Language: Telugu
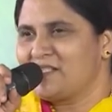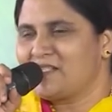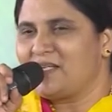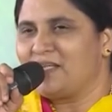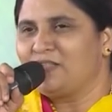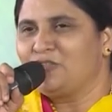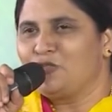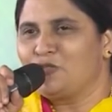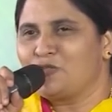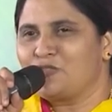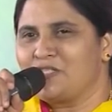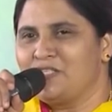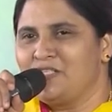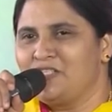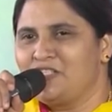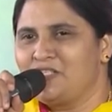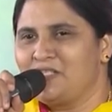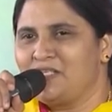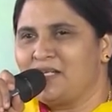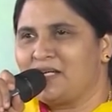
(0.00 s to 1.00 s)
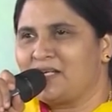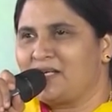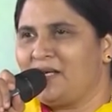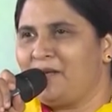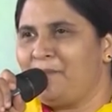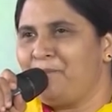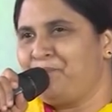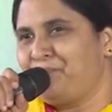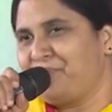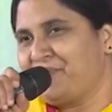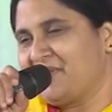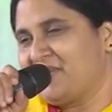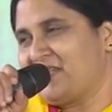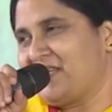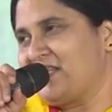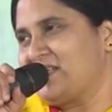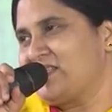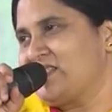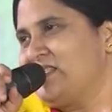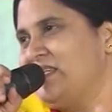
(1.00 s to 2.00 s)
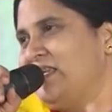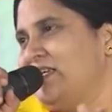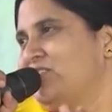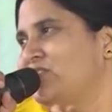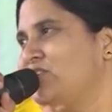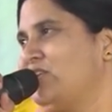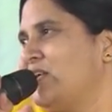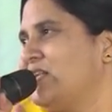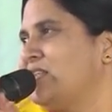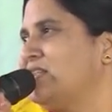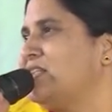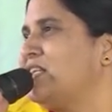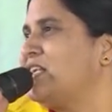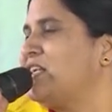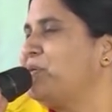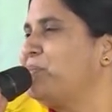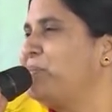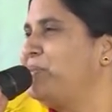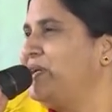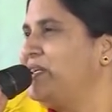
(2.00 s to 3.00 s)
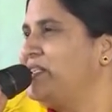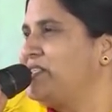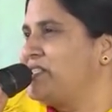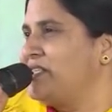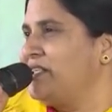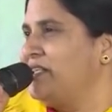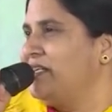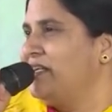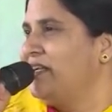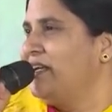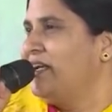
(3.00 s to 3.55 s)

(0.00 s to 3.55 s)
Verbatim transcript: సంతోషించి అట తన స్నేహితులందరిని పిలిచి